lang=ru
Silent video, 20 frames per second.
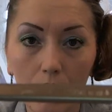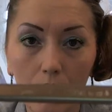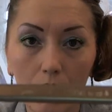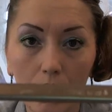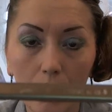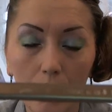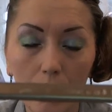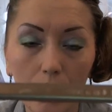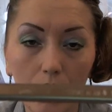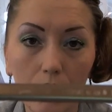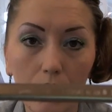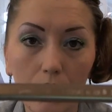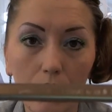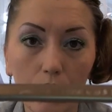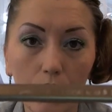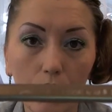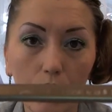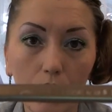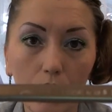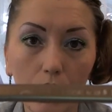Остался
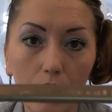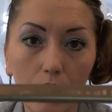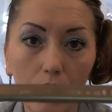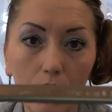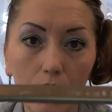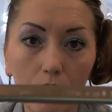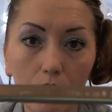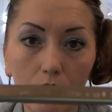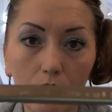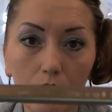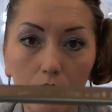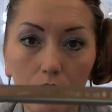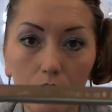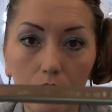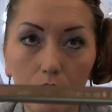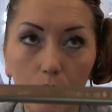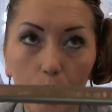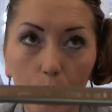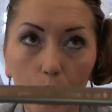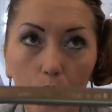только,
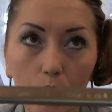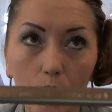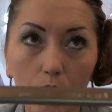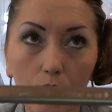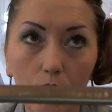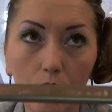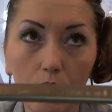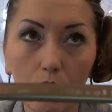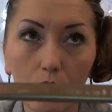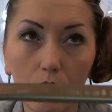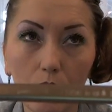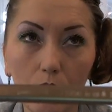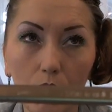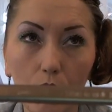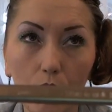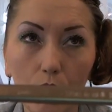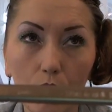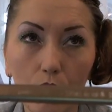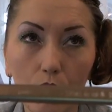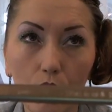по-моему,
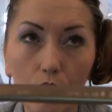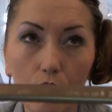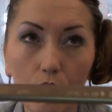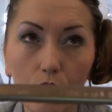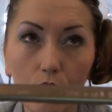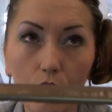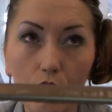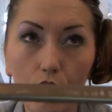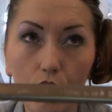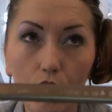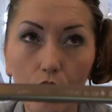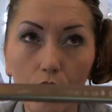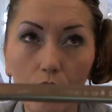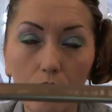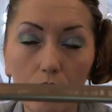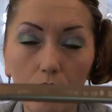Hot Scotch.